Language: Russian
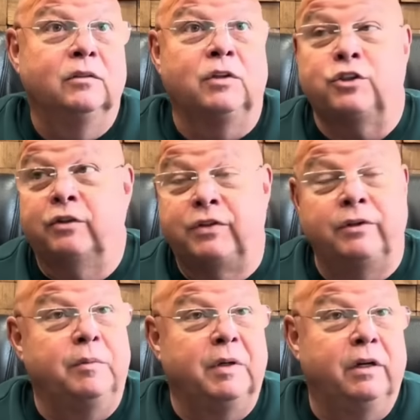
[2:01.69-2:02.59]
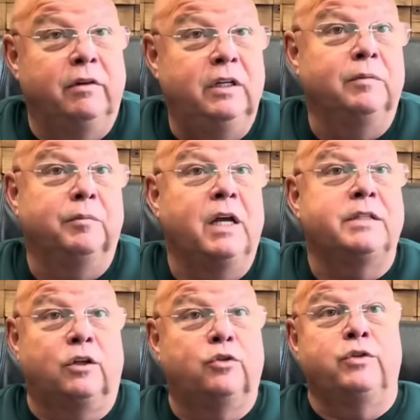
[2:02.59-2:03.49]
у нас же все время говорили, я
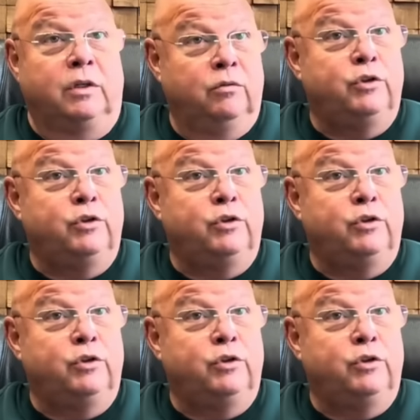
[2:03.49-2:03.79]
исхожу из того,